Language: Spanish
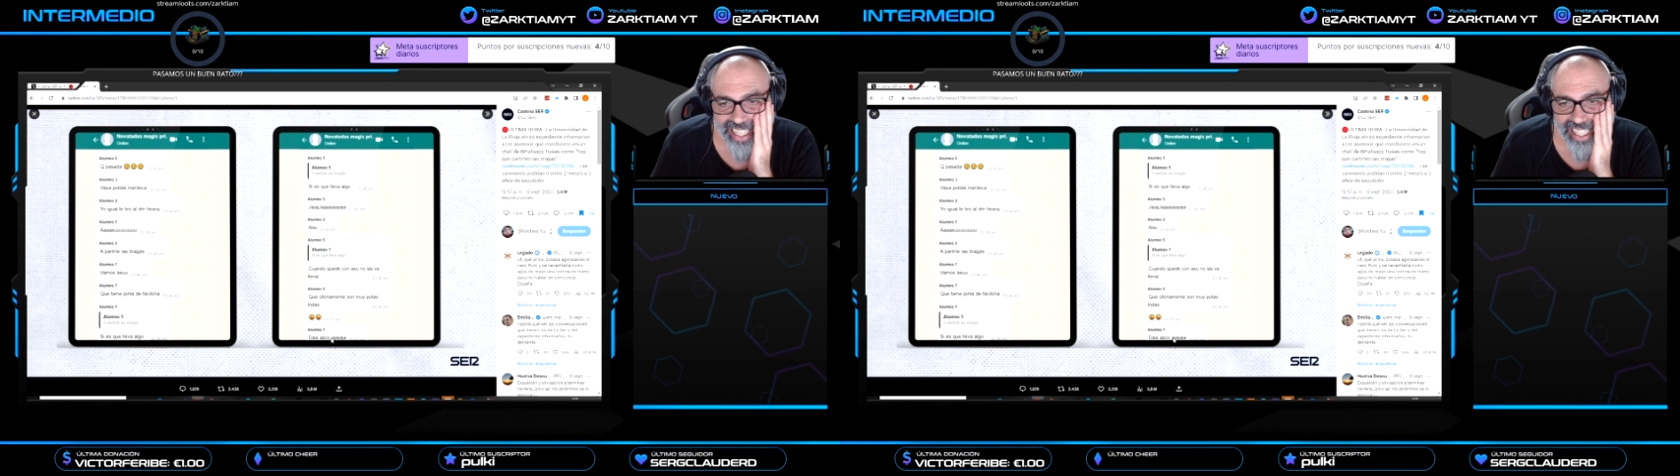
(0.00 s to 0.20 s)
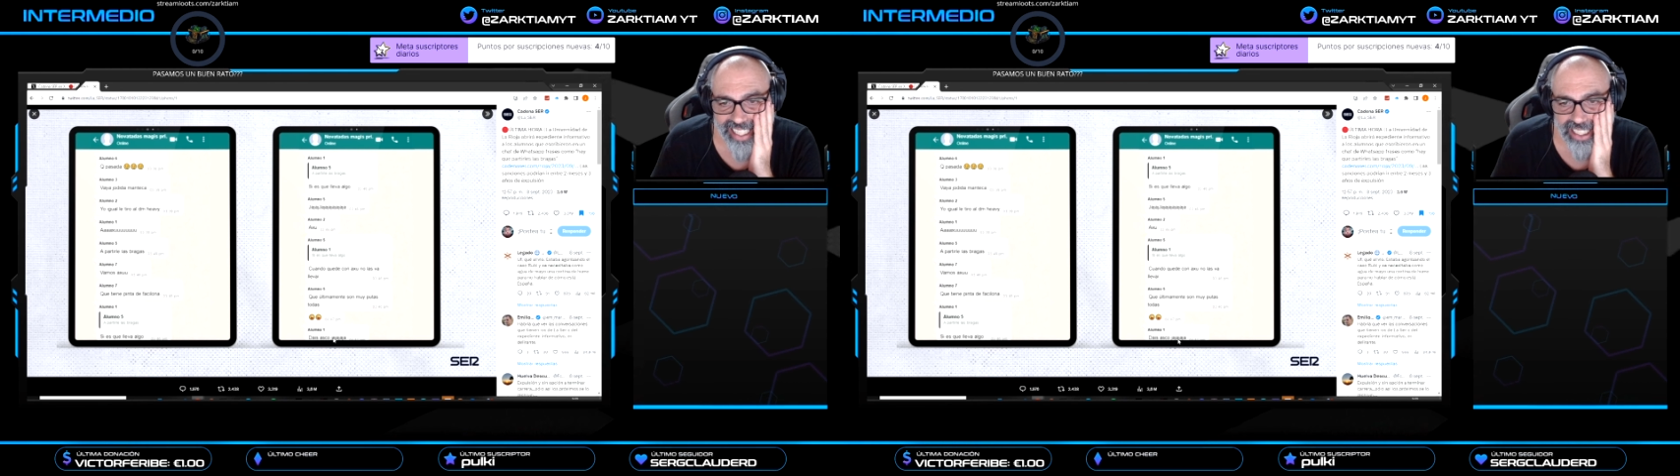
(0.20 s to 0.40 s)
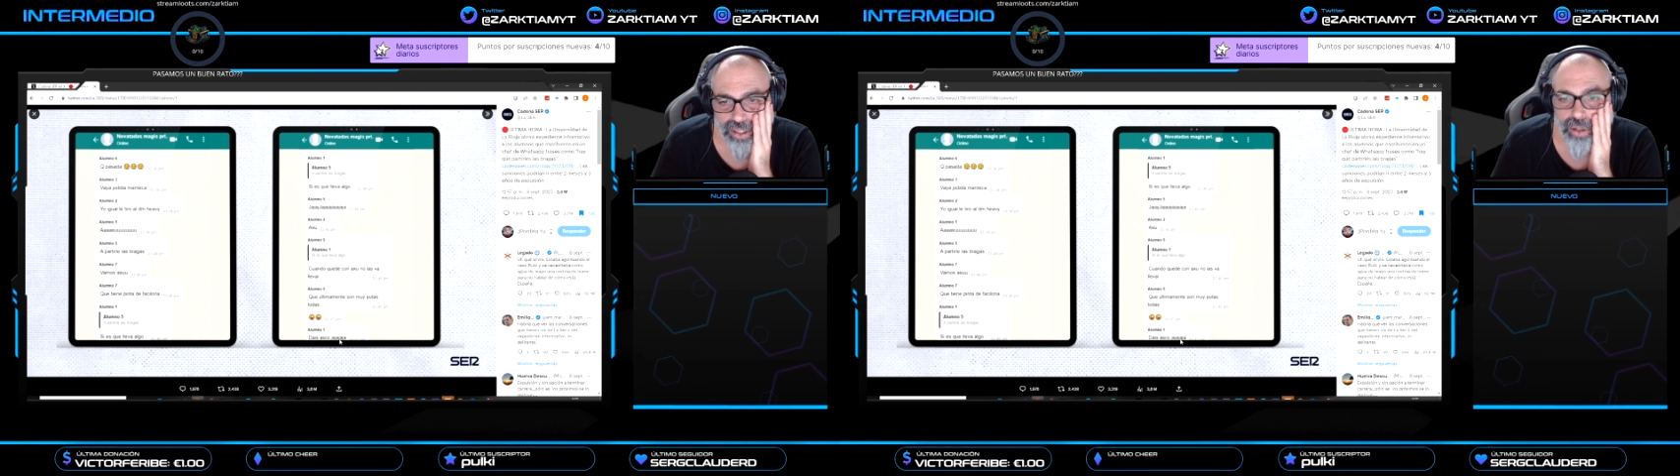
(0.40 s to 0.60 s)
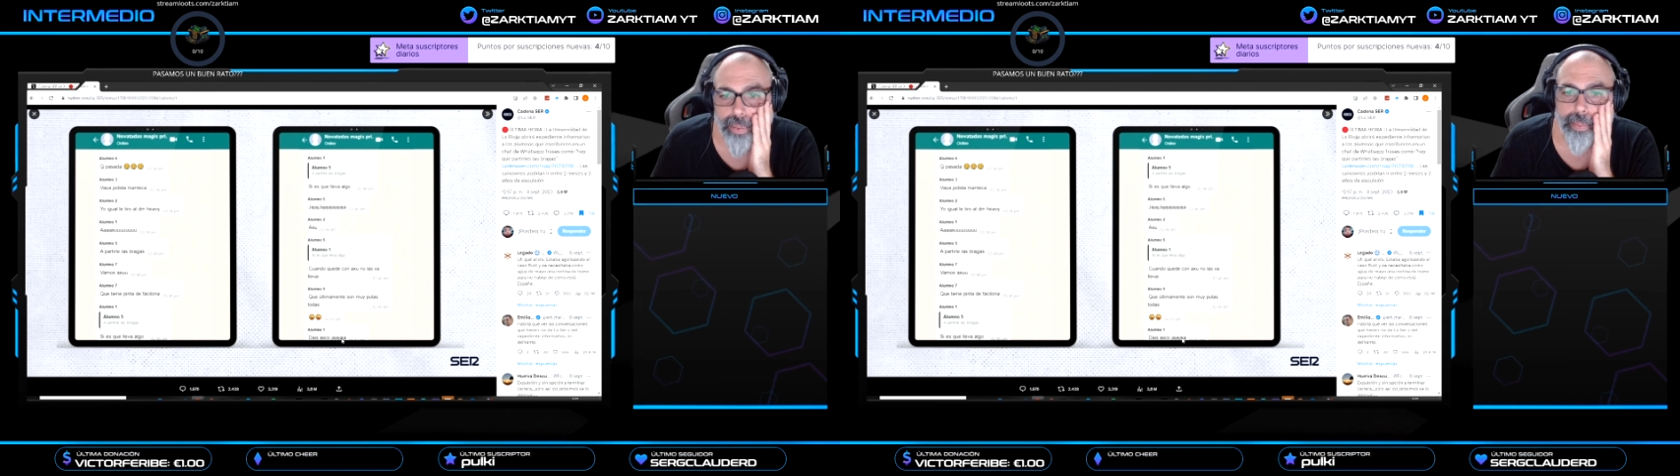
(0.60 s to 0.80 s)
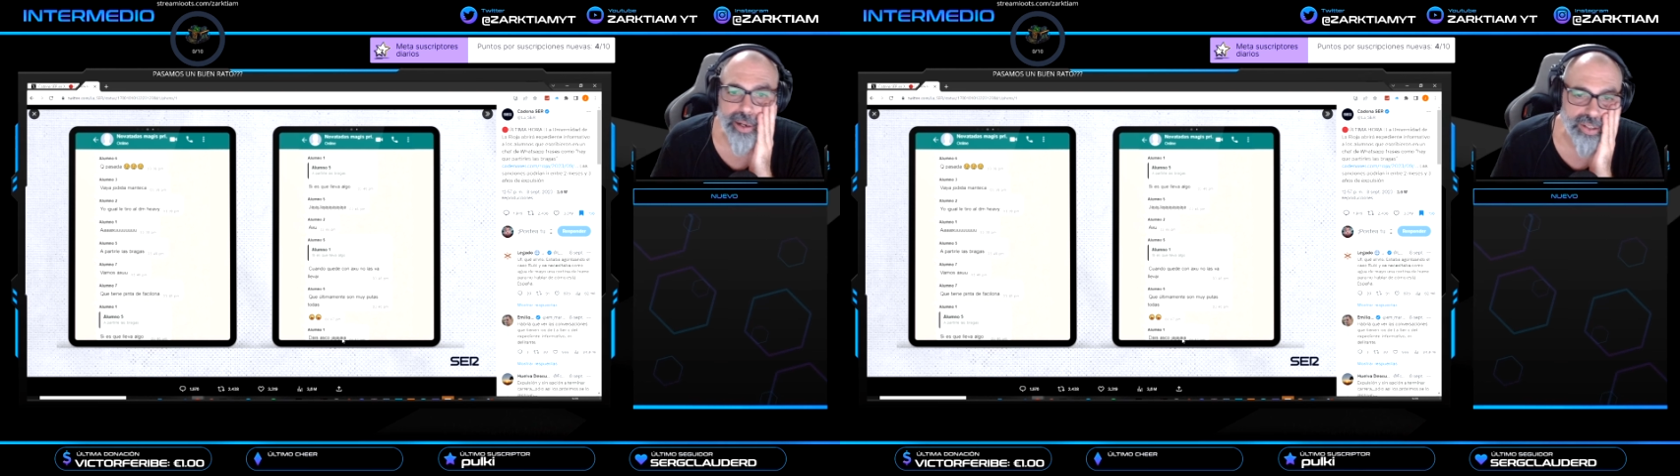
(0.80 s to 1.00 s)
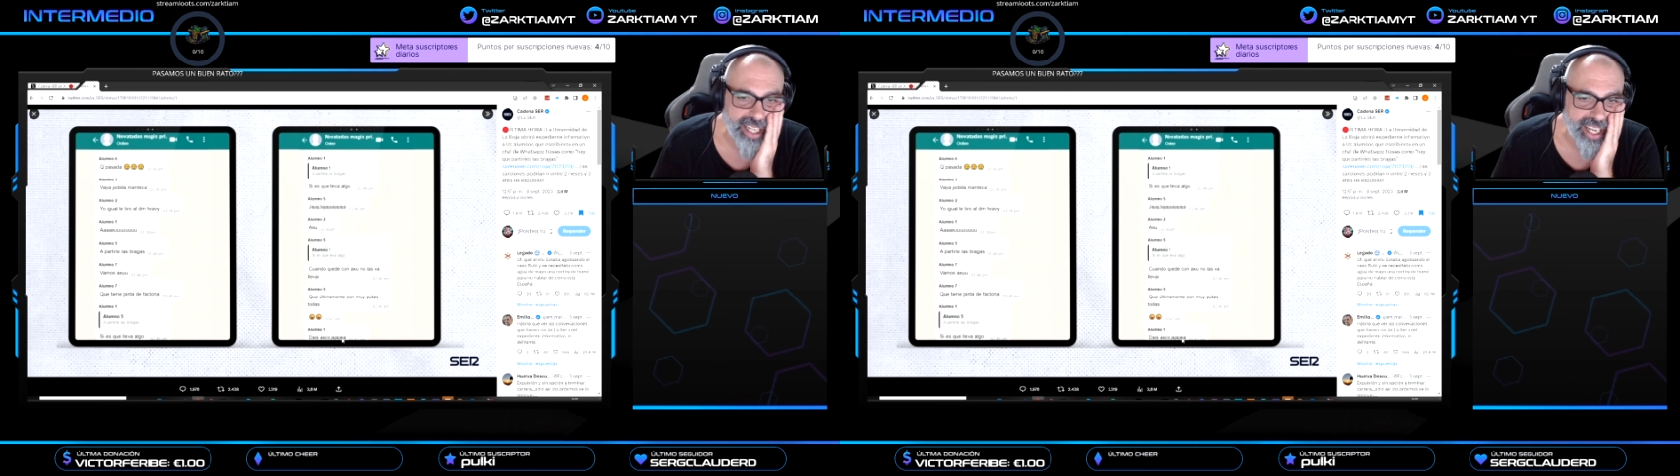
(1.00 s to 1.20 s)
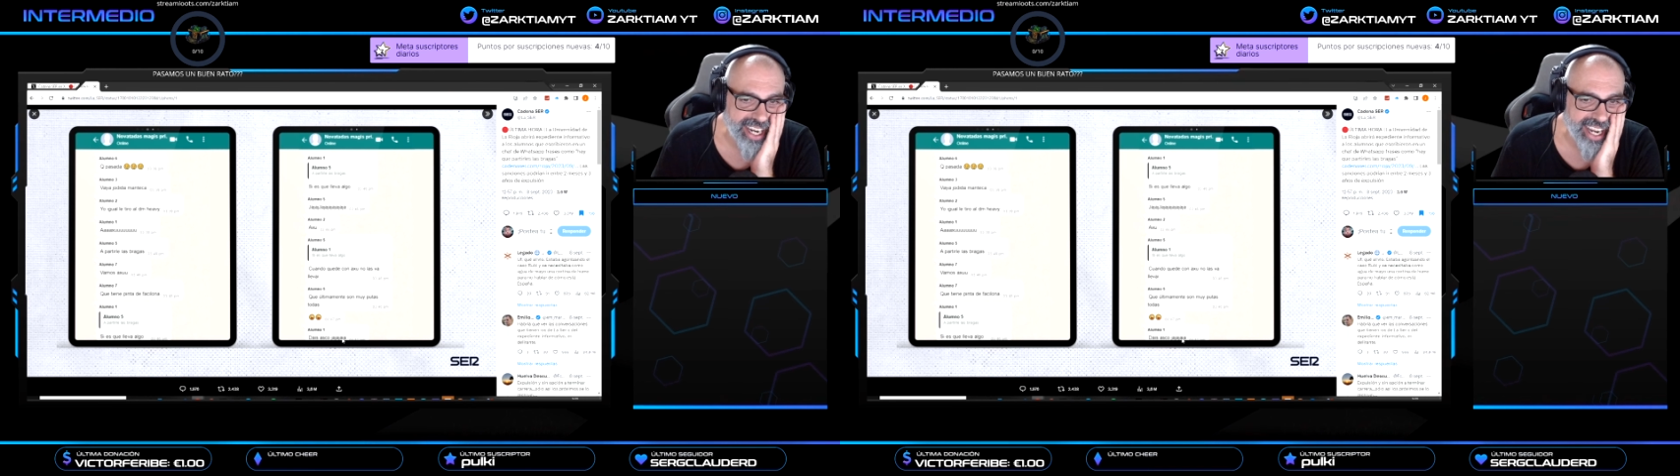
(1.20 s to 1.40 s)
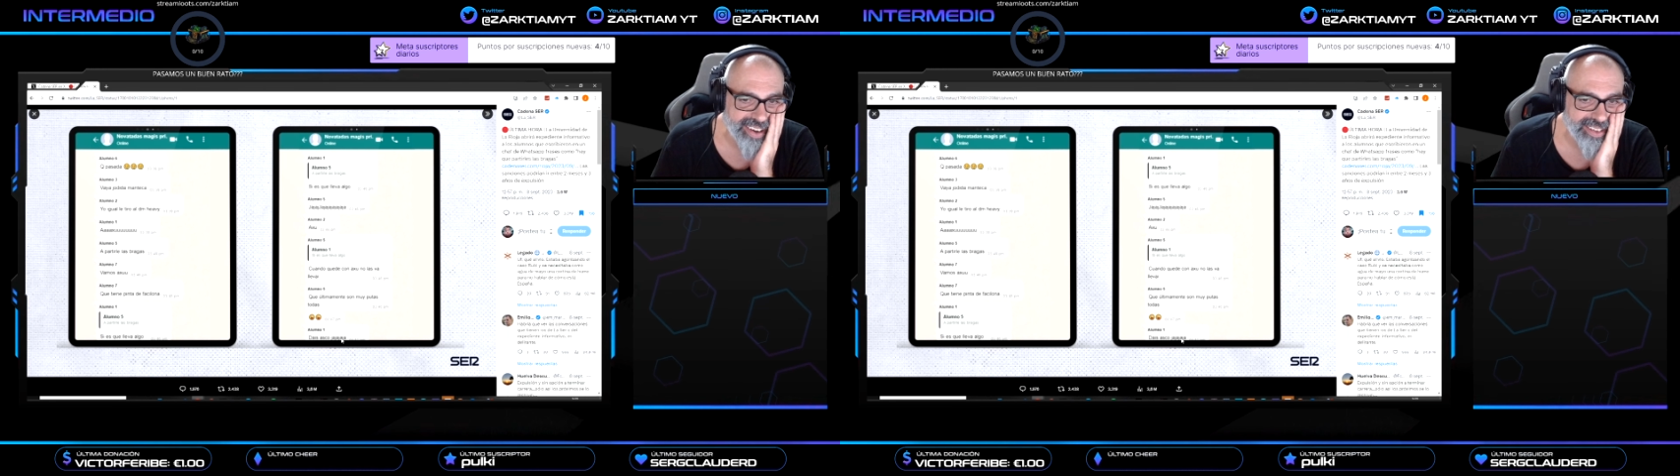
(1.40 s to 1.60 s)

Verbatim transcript: dais asco, pero se ríe.